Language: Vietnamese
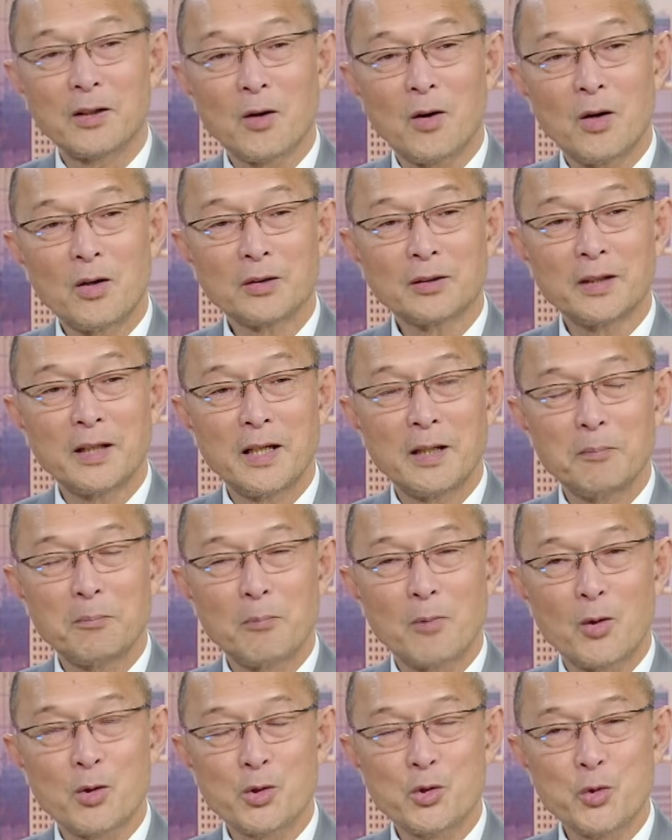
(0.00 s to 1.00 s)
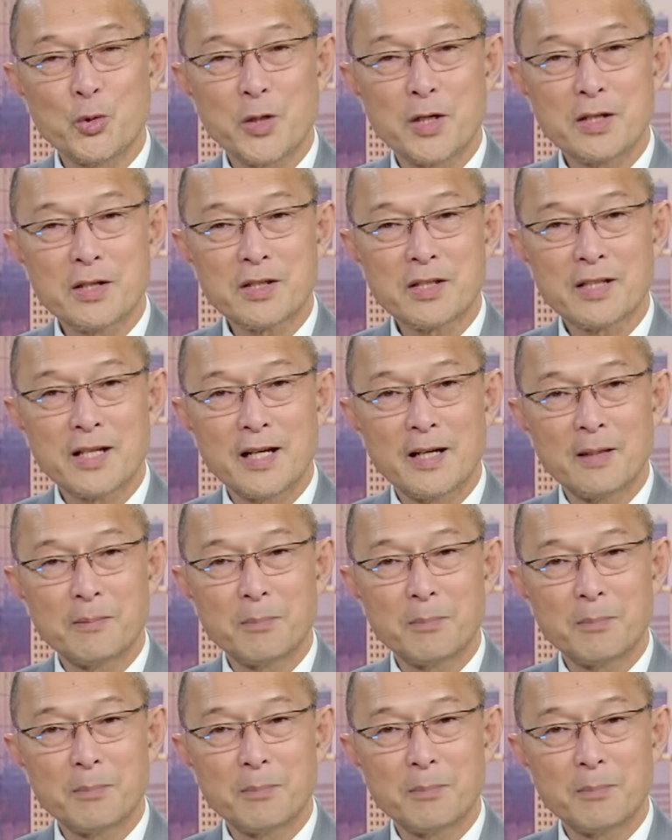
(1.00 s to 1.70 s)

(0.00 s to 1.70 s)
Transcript: có thêm một chuyến xe